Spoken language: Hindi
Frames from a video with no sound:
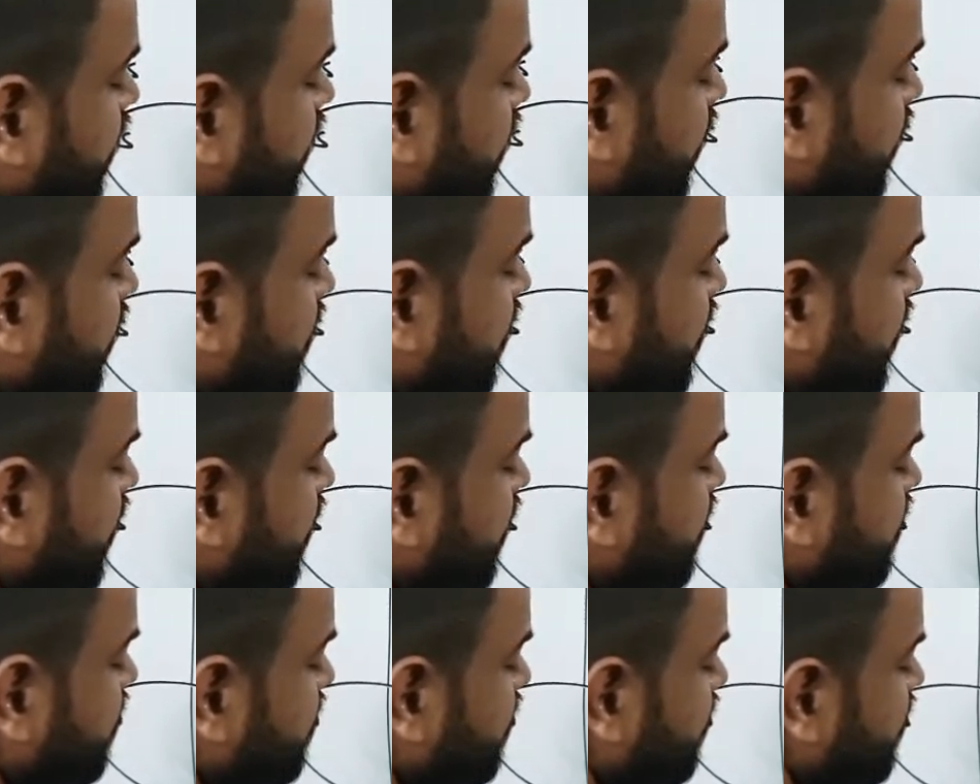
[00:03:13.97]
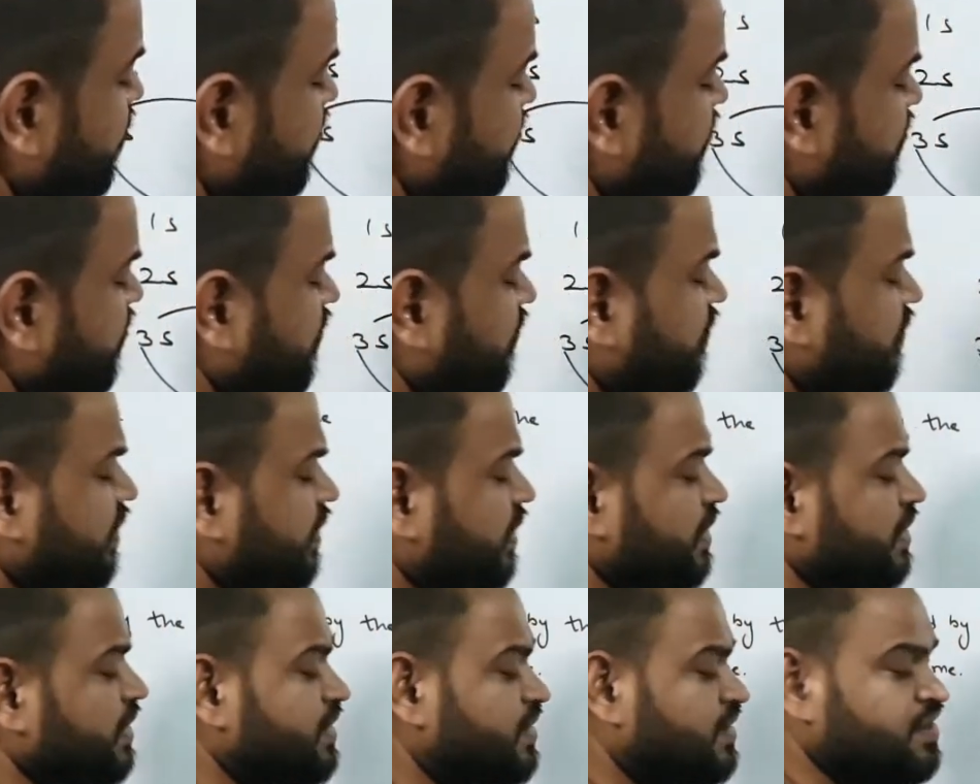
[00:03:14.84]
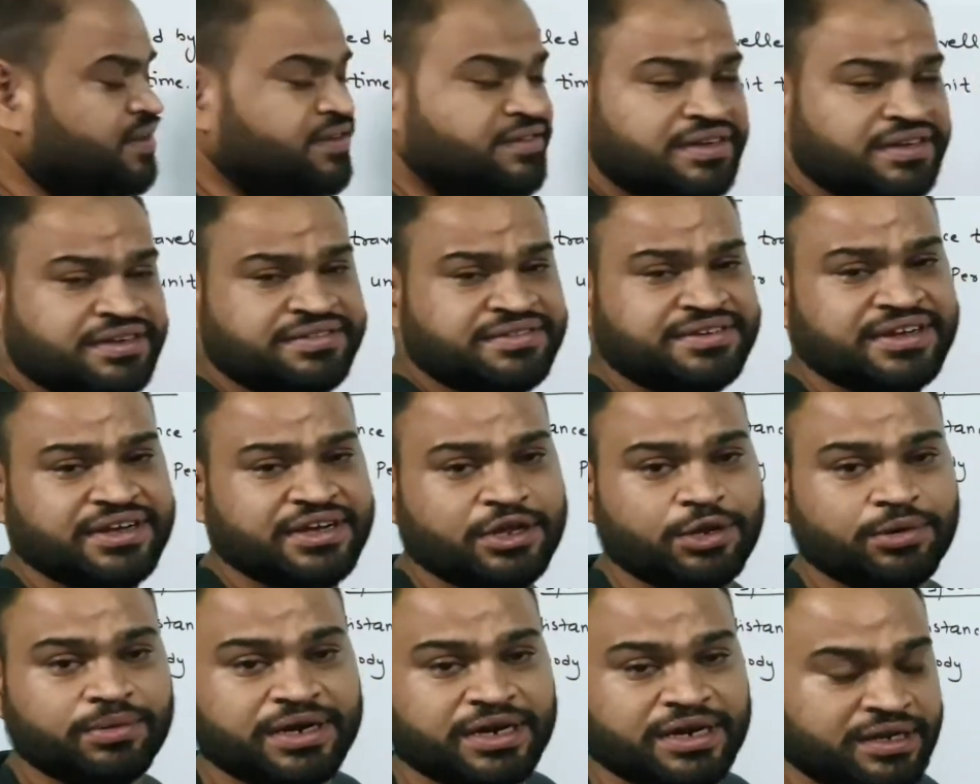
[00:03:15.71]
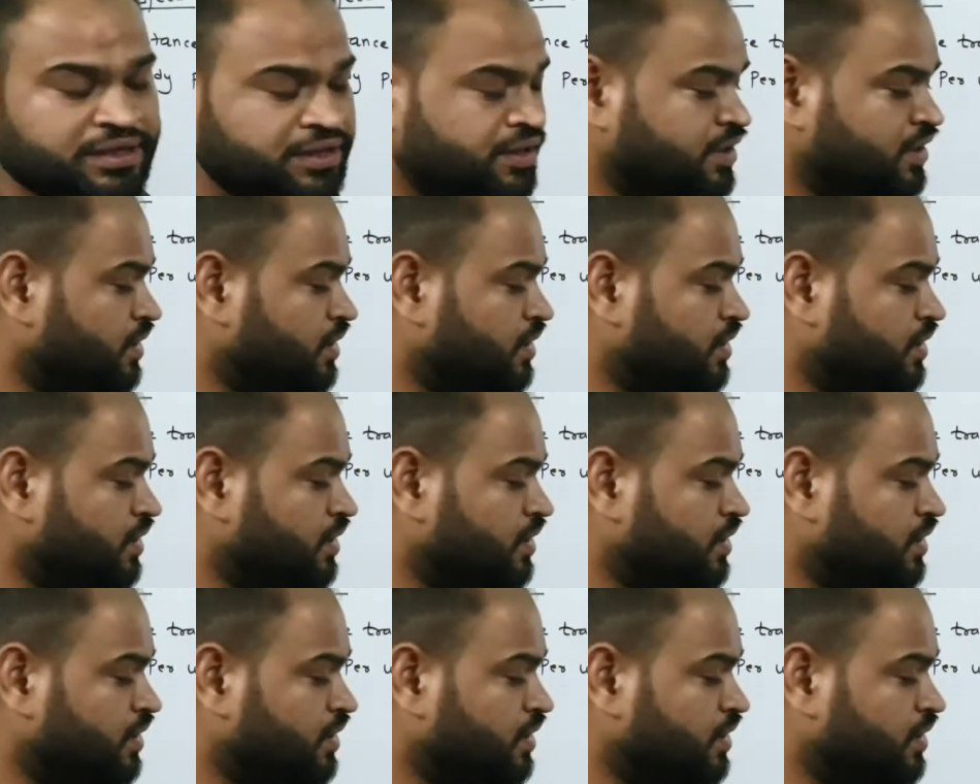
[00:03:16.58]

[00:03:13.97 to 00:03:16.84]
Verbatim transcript: कितने डिस्टेंस कवर किया 60 किलोमीटर